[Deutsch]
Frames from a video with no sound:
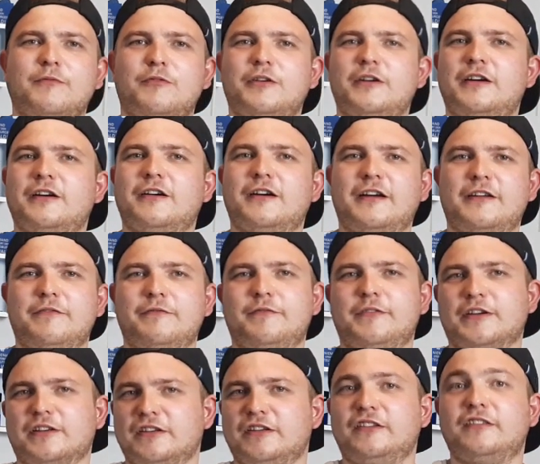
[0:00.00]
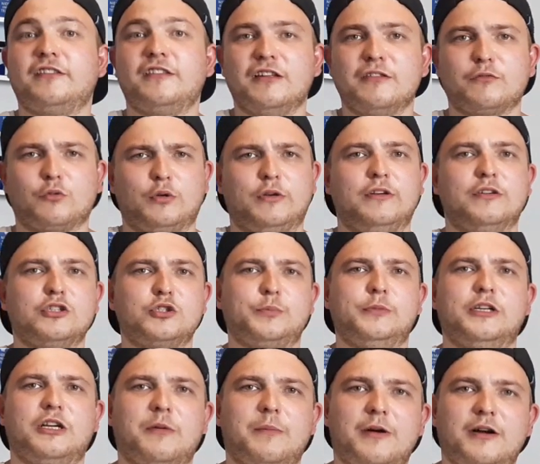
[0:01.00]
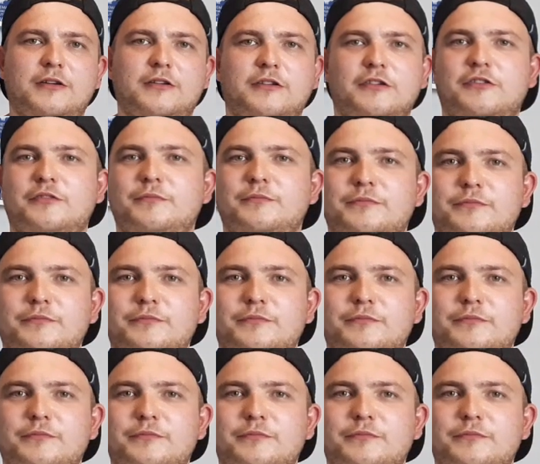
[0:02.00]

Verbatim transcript: wo er ein wirklich sehr solides Spiel gemacht hat.